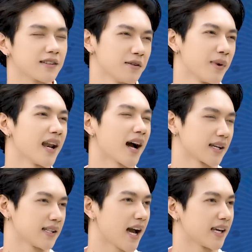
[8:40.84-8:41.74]
là từ bài lặng
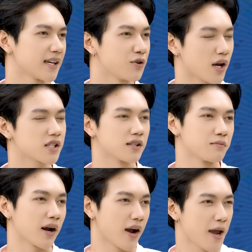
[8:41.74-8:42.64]
thì anh ấy reaction
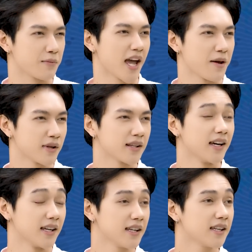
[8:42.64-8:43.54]
bài của em thì em mới
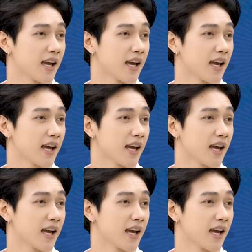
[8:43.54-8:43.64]
thấy,